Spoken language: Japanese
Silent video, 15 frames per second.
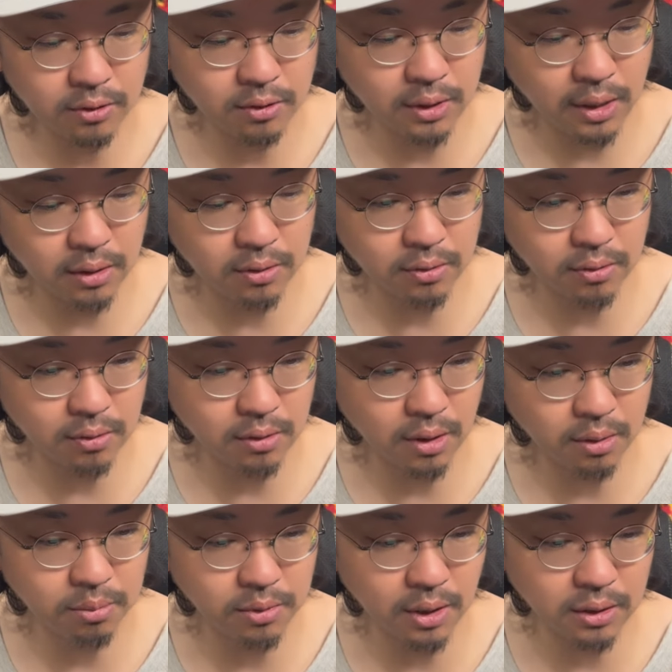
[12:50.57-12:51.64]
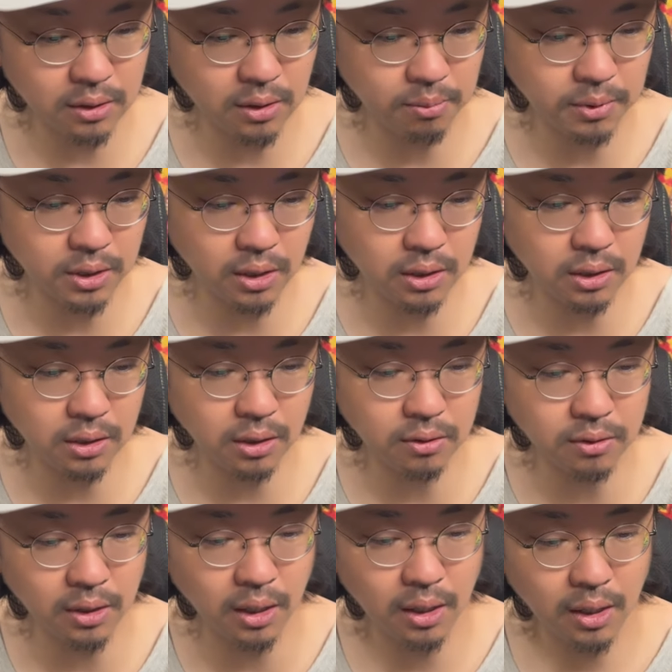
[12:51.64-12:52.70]
2days ライブがあったみたいでで
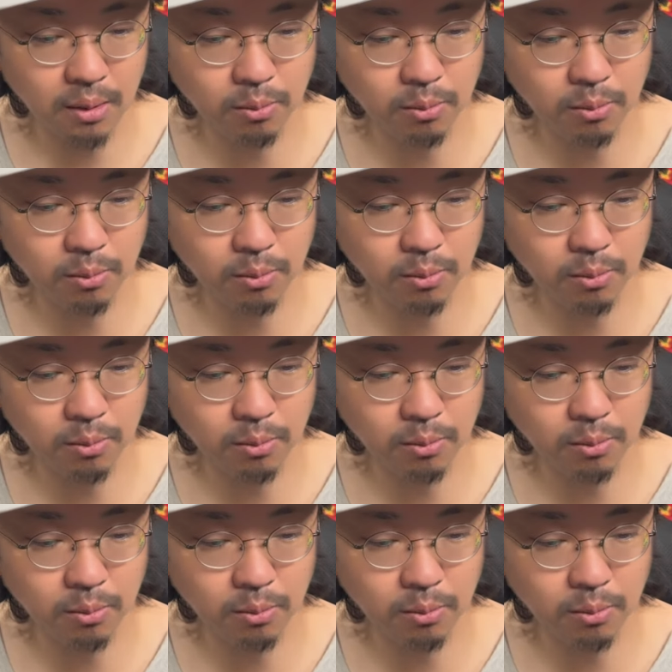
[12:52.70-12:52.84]
すね